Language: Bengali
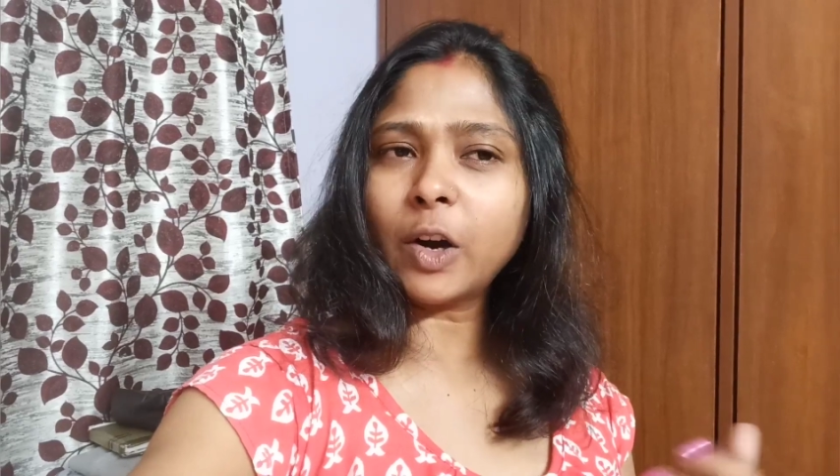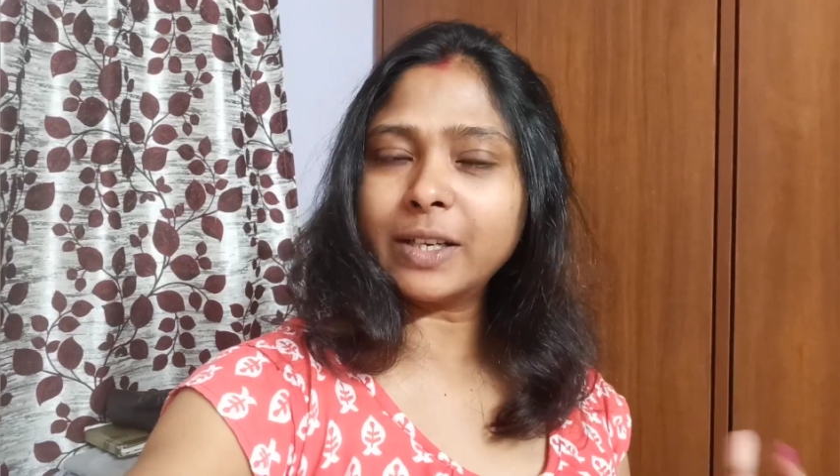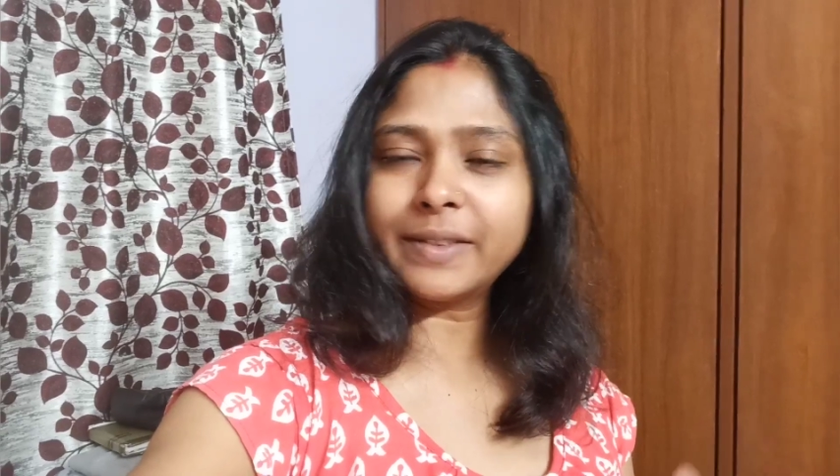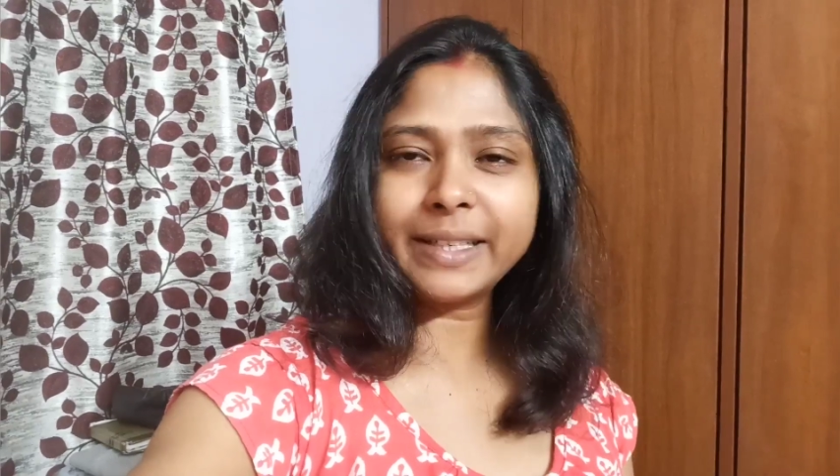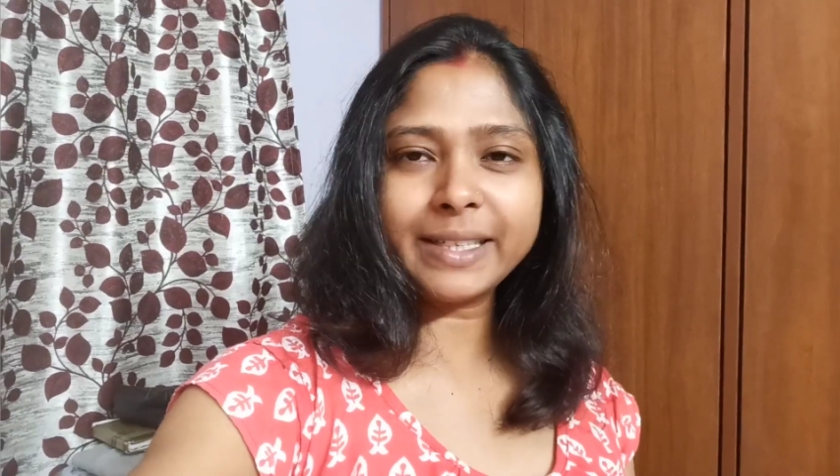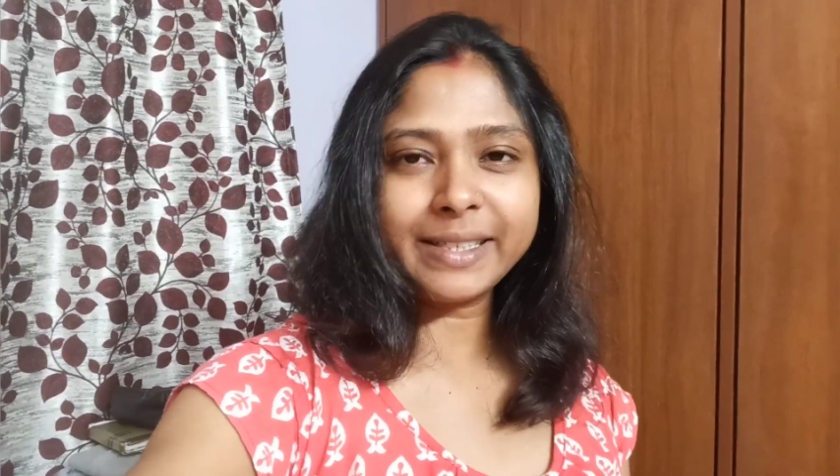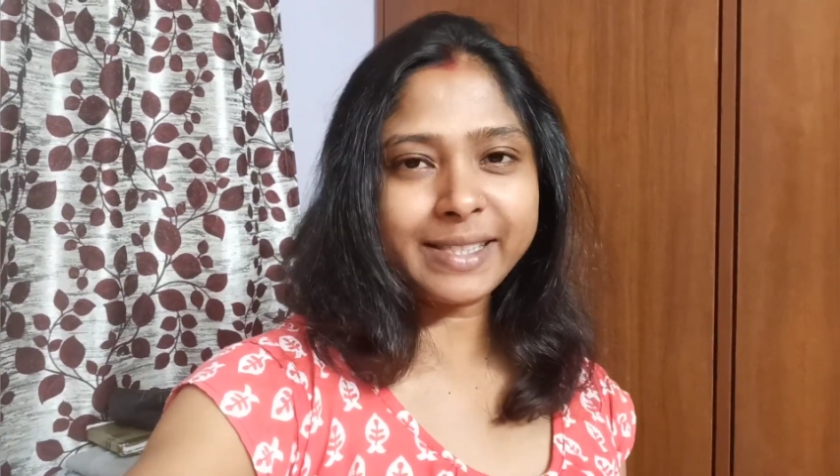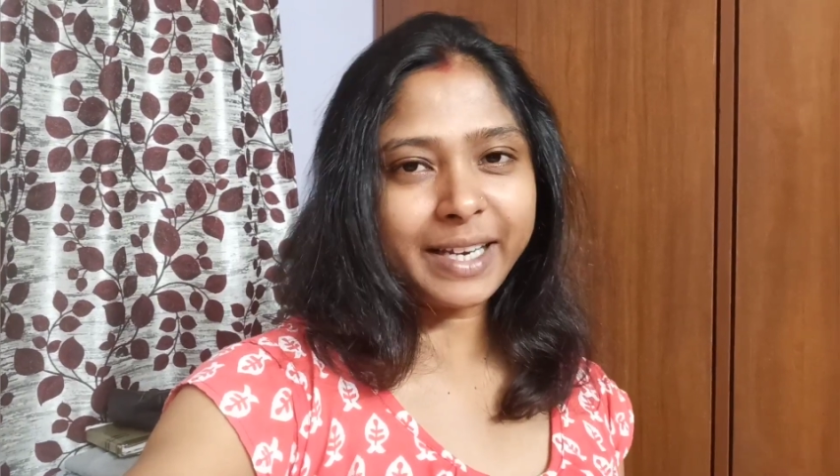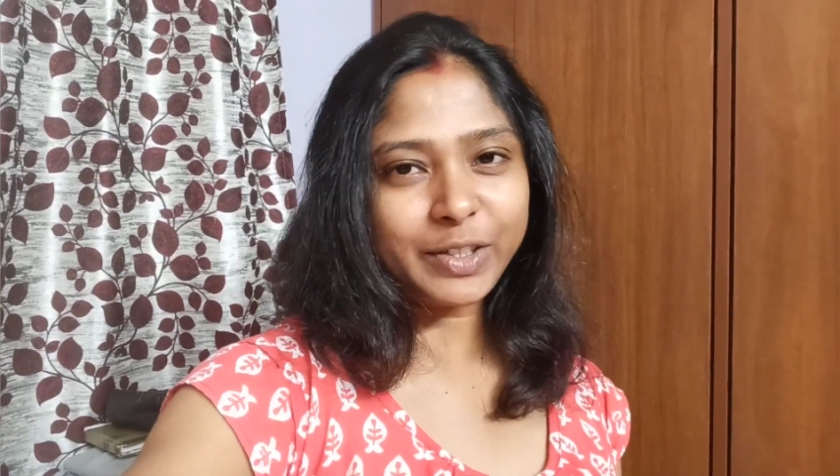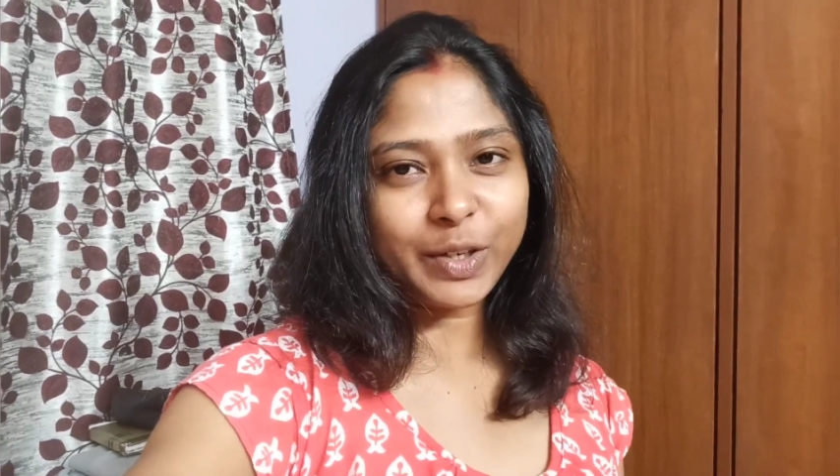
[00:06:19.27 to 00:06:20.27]
অলরেডি
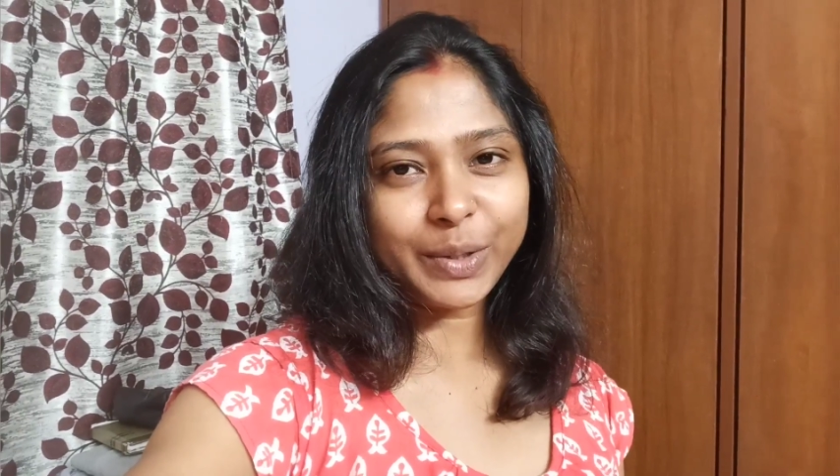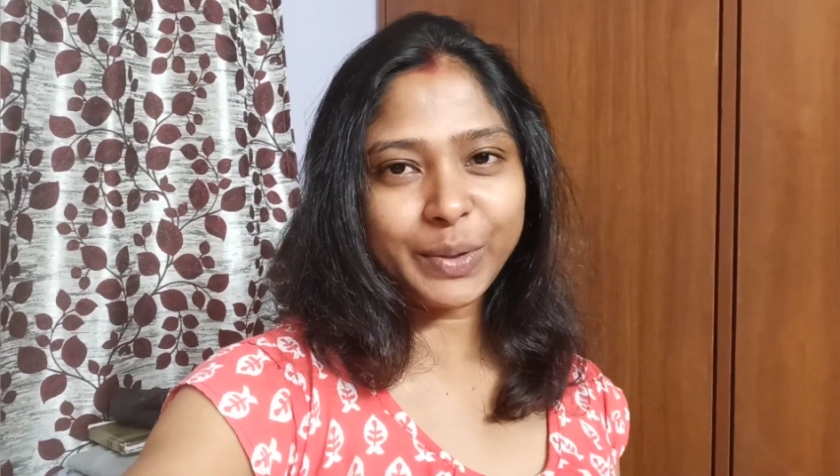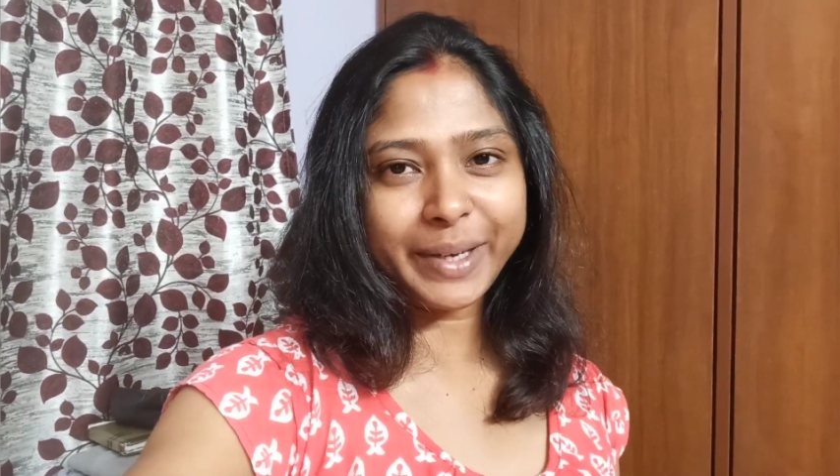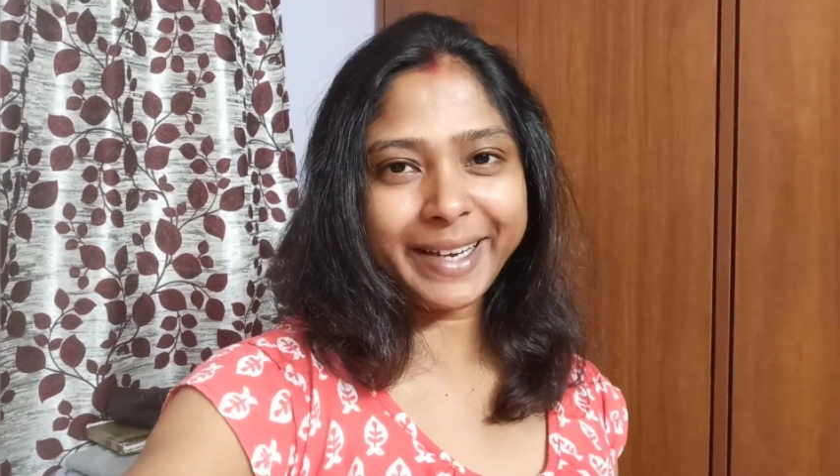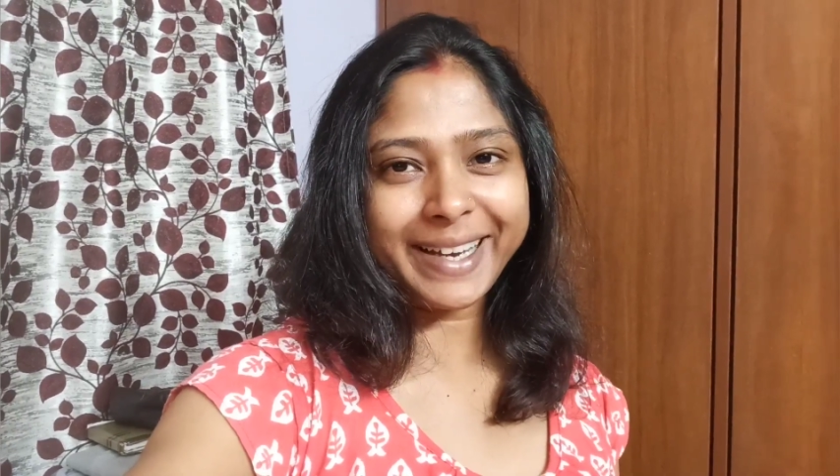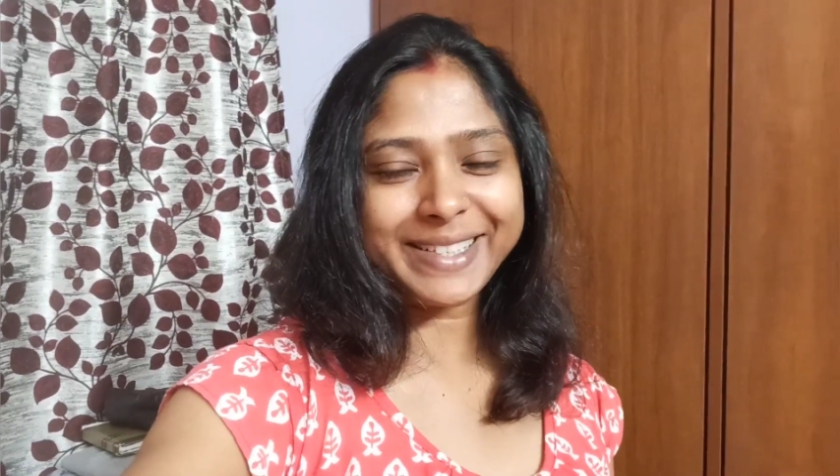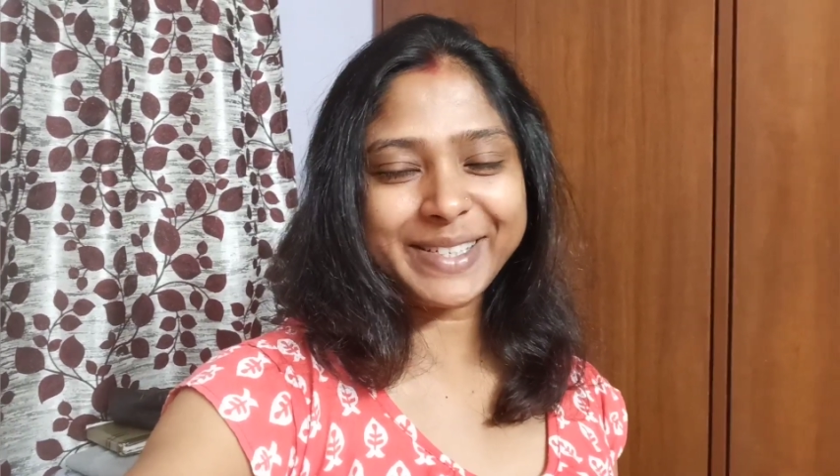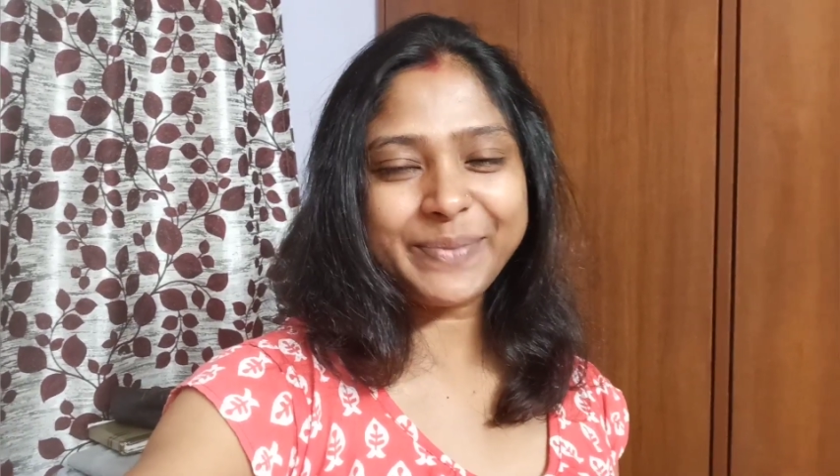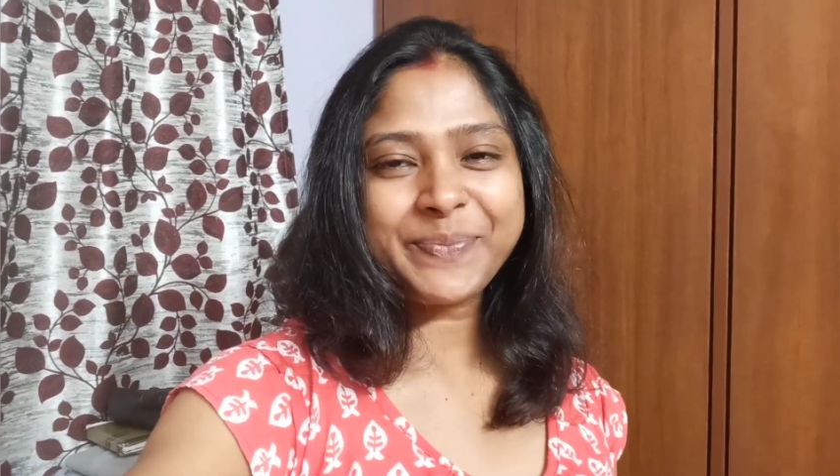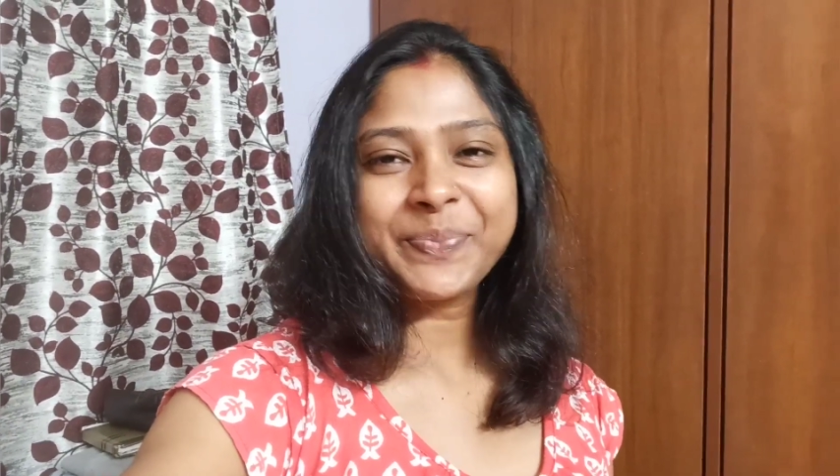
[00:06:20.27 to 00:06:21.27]
ডিসাইড করা হয়ে গেছে